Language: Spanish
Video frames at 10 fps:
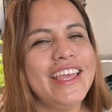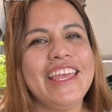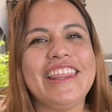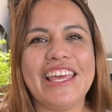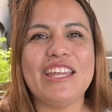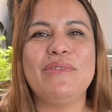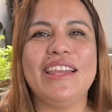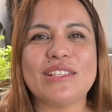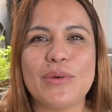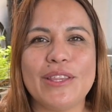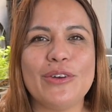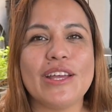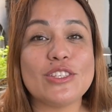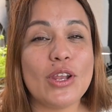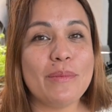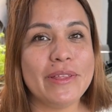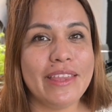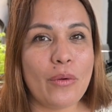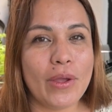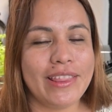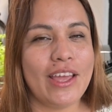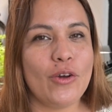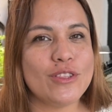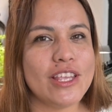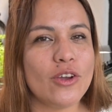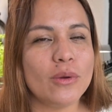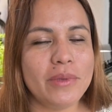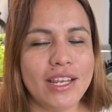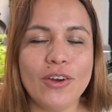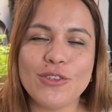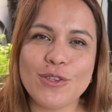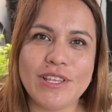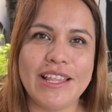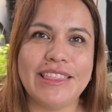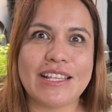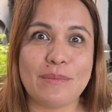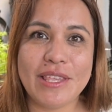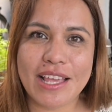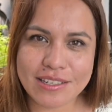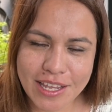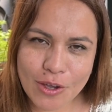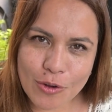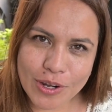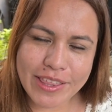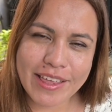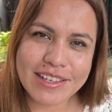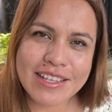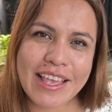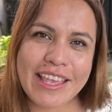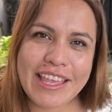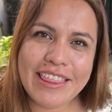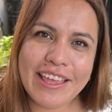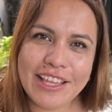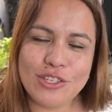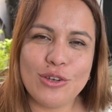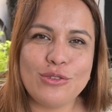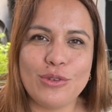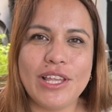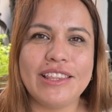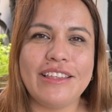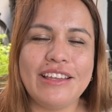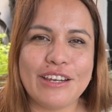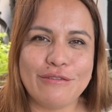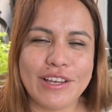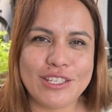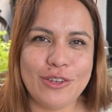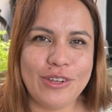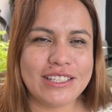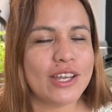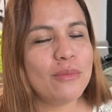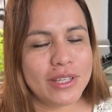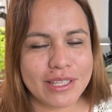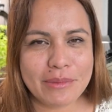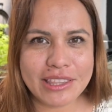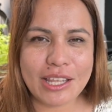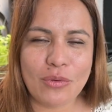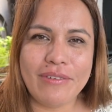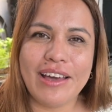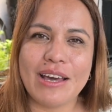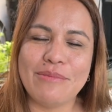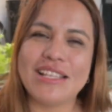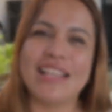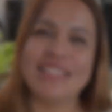Y déjenme les cuento que solamente cuenta con 5.800 millas recorridas y de hecho su llanta de refacción está completamente nueva, jamás ha